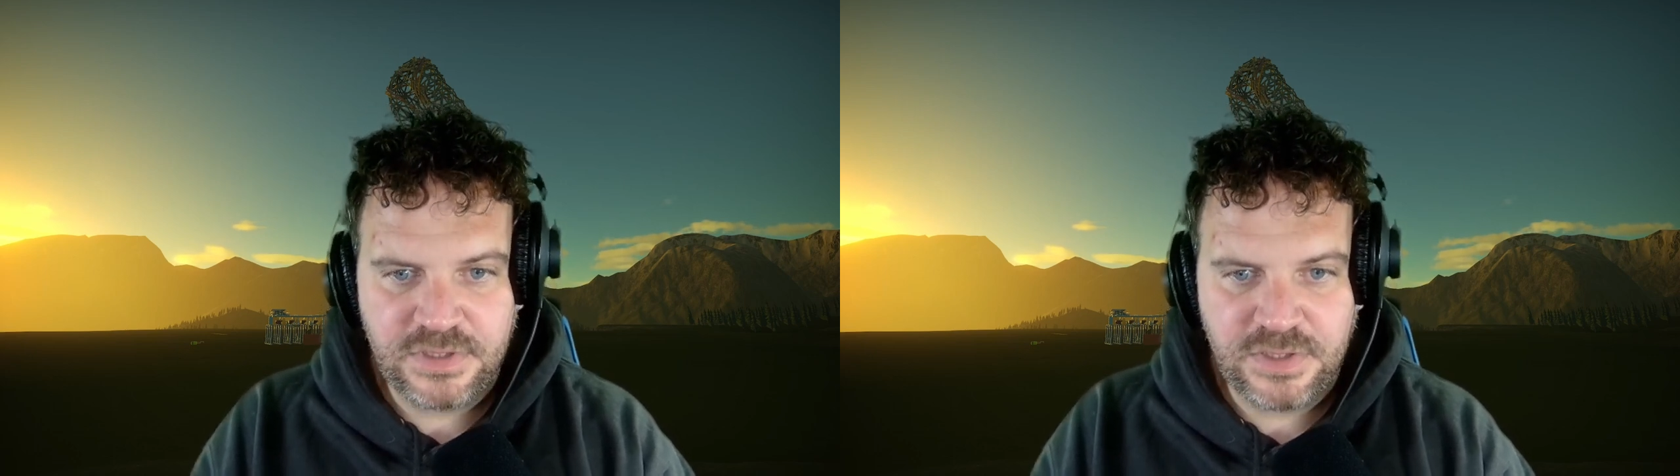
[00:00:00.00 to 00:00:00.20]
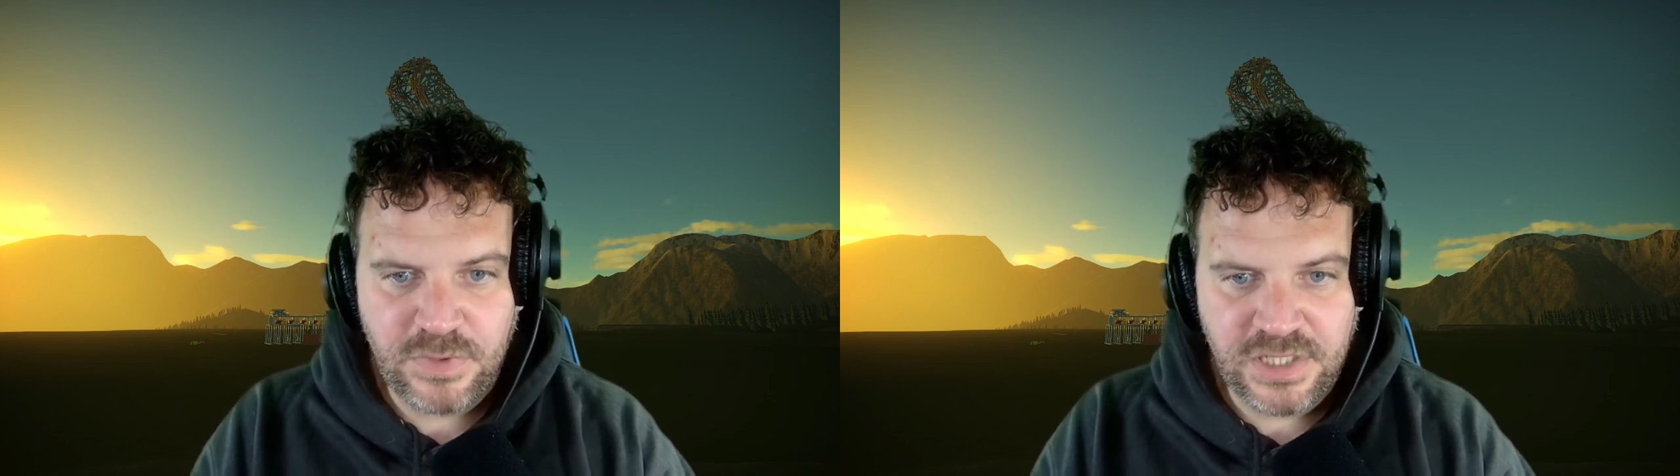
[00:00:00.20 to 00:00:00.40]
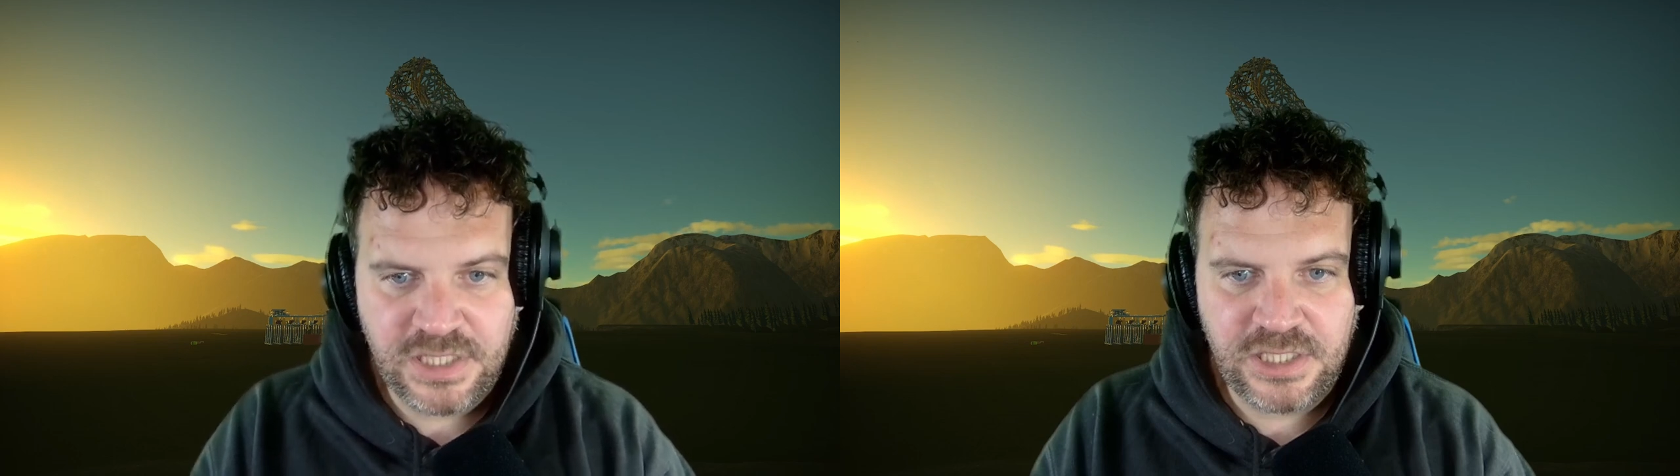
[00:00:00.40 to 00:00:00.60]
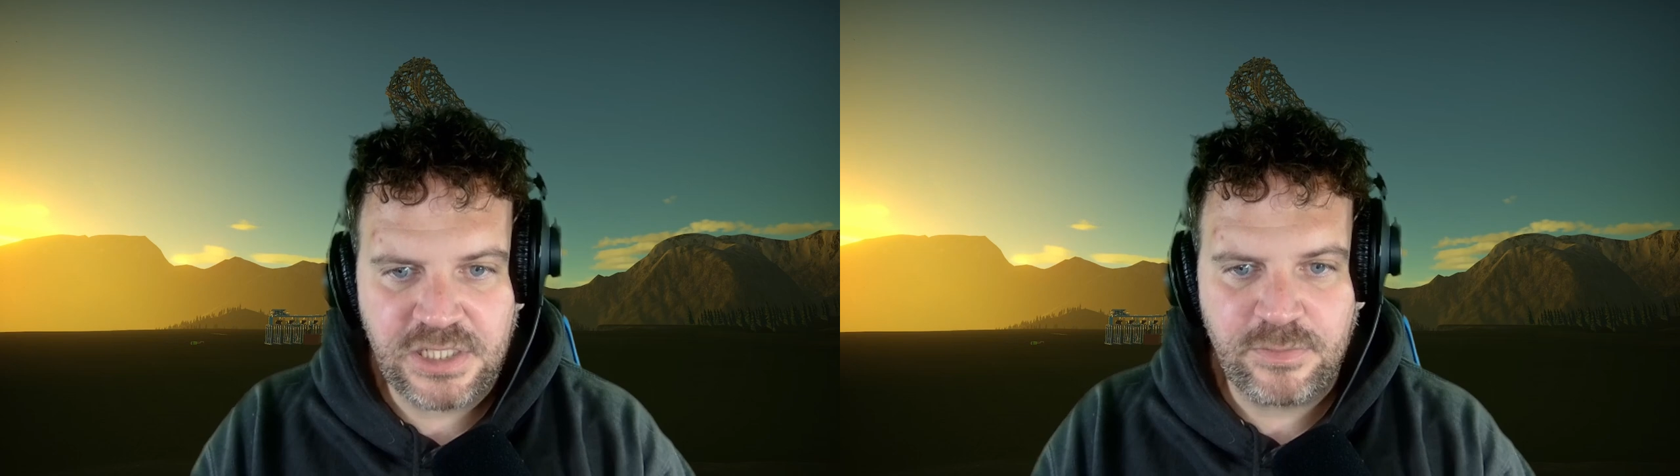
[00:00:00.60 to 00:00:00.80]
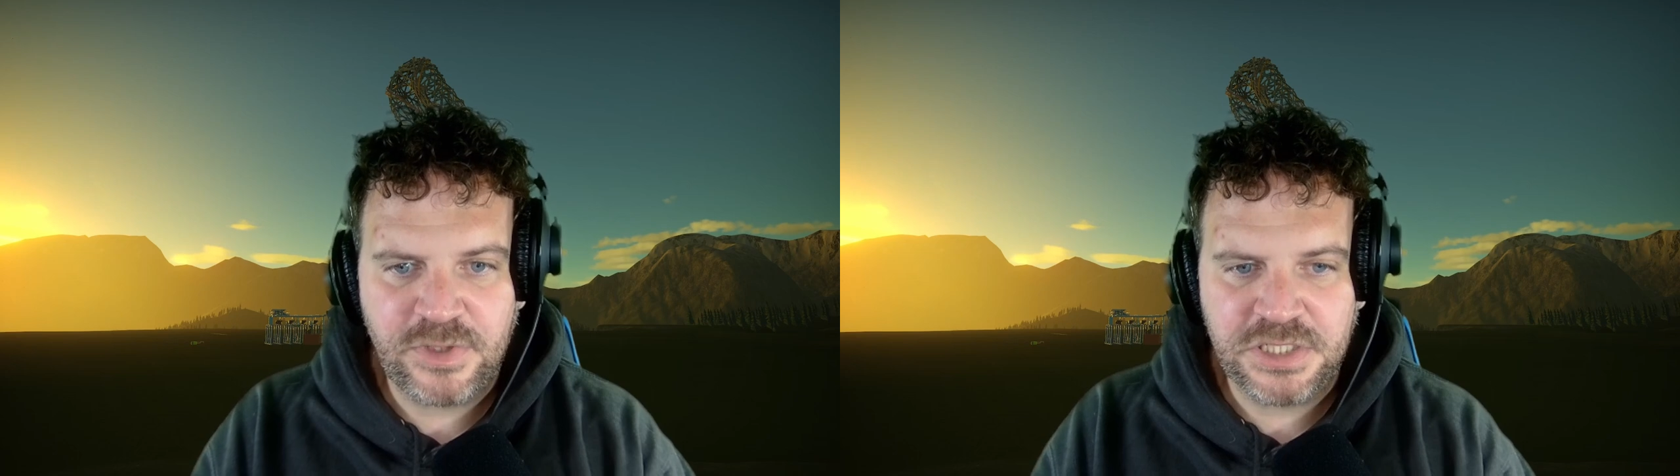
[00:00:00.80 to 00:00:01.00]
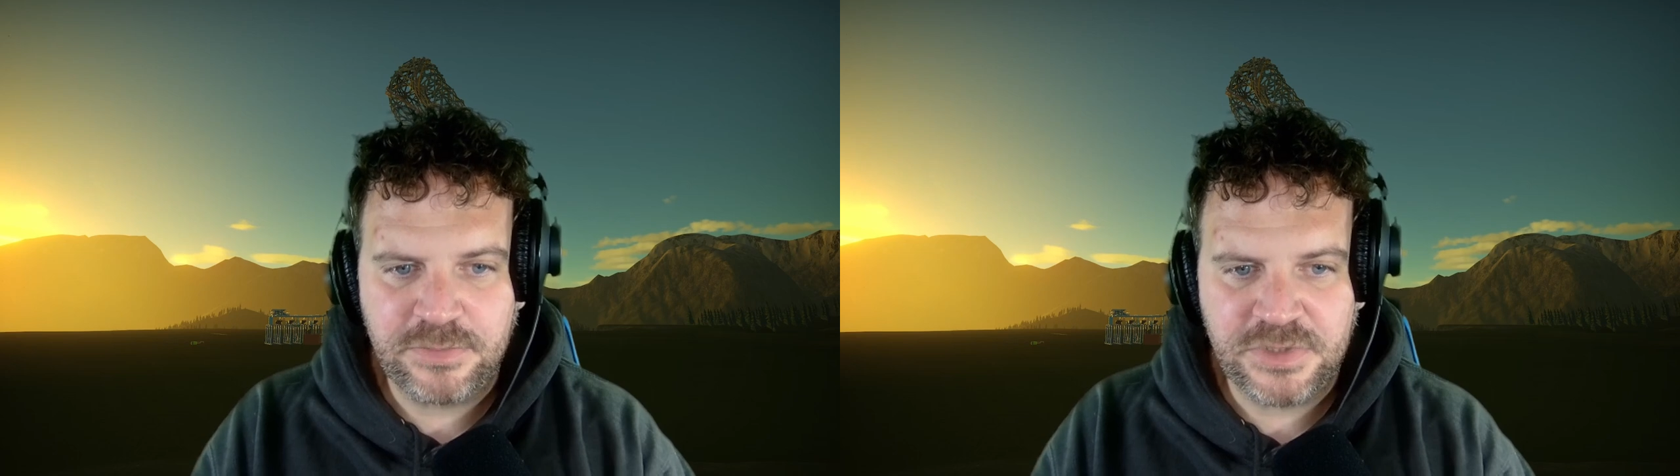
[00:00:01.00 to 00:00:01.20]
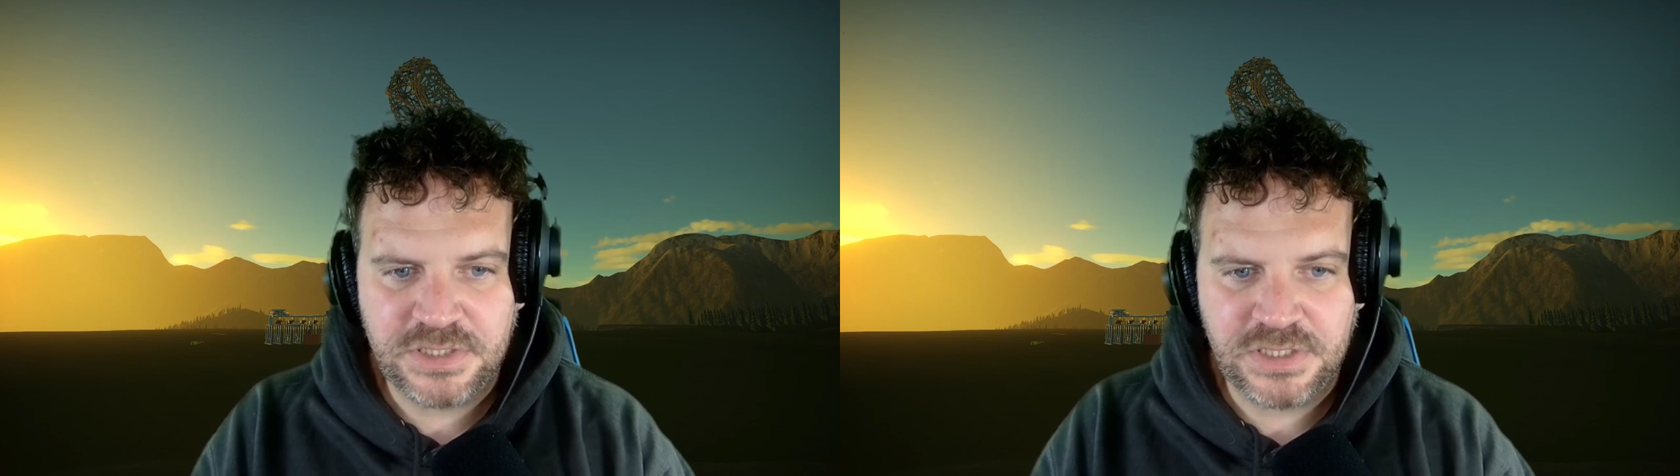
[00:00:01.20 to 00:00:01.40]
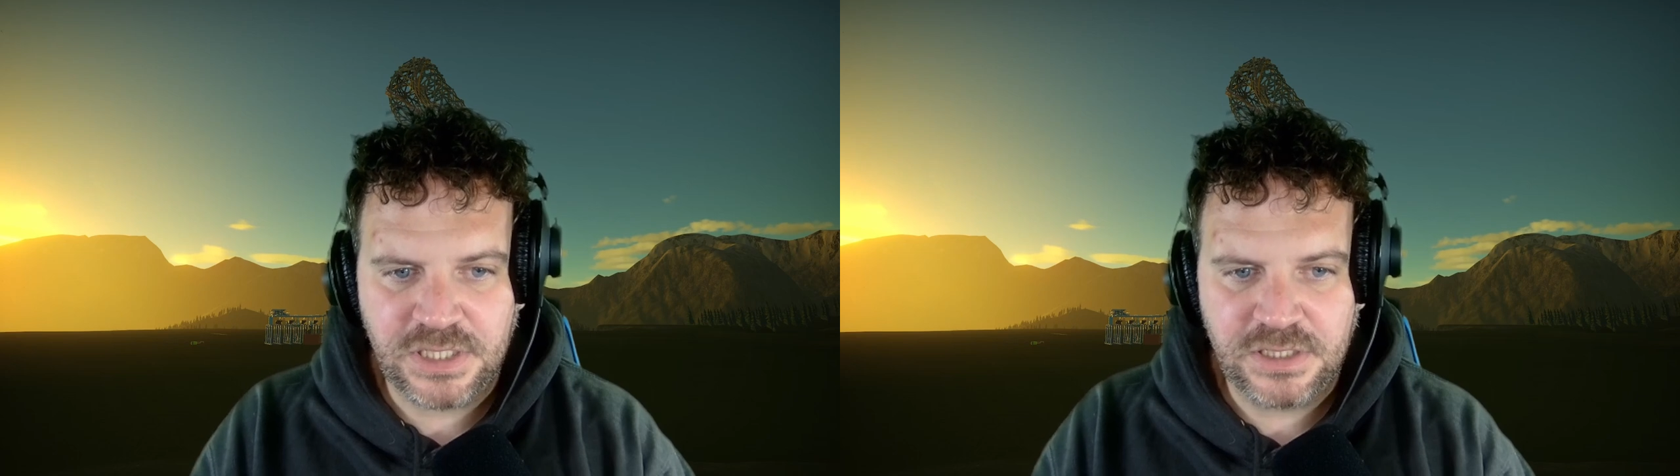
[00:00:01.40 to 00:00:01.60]
Die Magie der
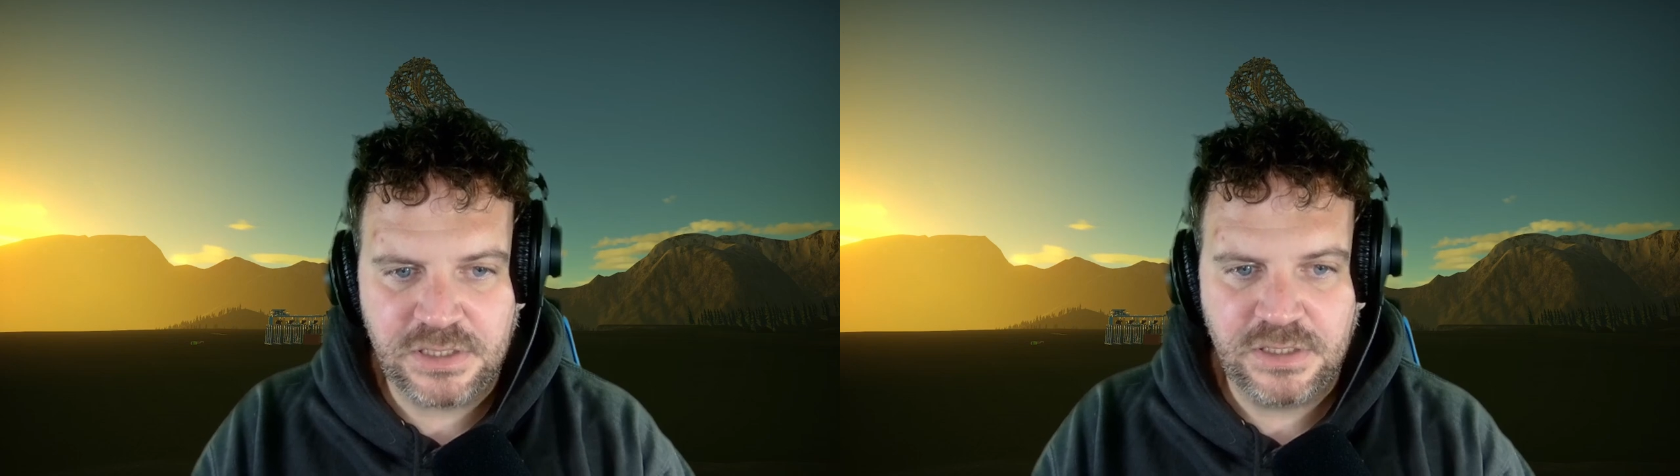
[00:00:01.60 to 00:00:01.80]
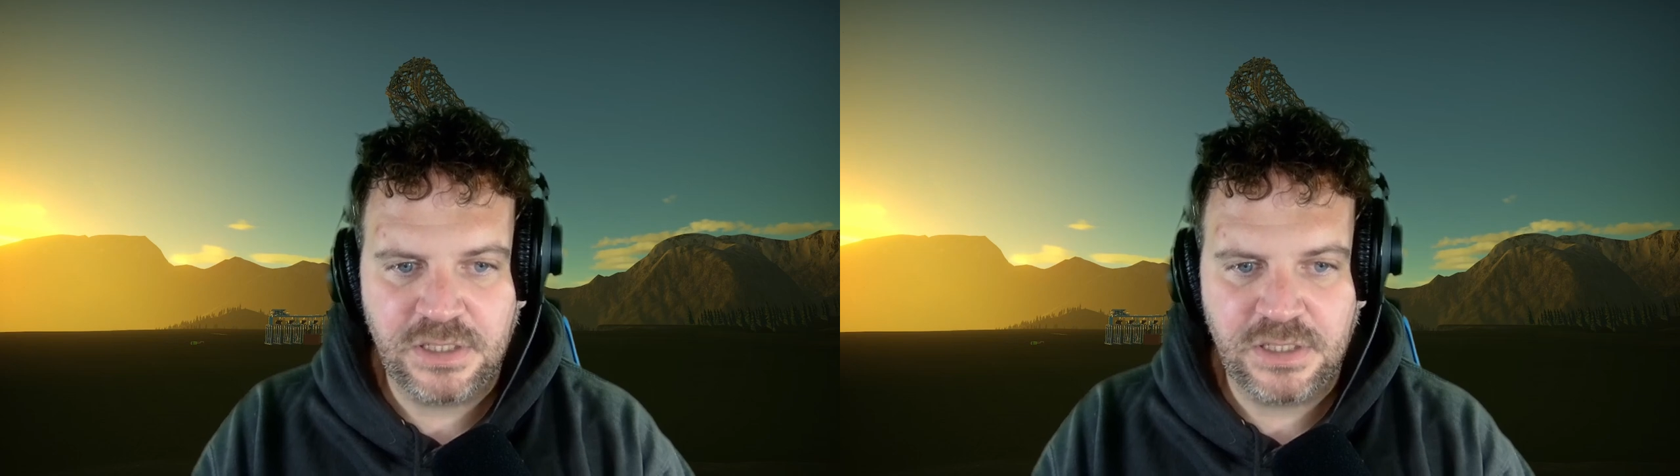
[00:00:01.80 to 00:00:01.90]
Mathematik.